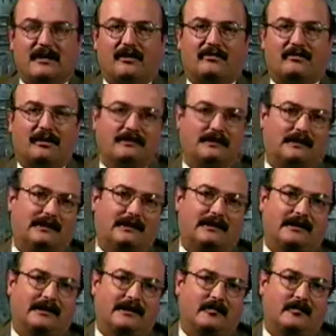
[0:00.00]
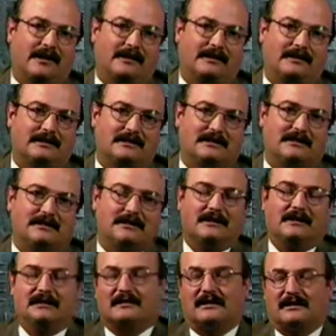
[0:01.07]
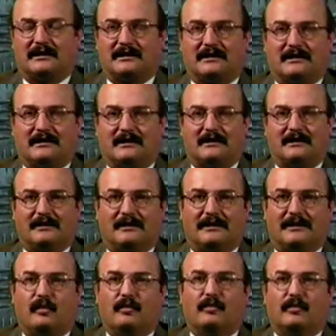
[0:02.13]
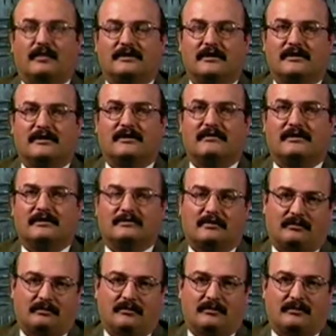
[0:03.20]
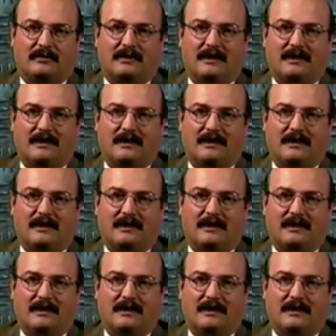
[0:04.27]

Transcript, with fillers: con la estrategia de appliances y la estrategia de always on infrastructure.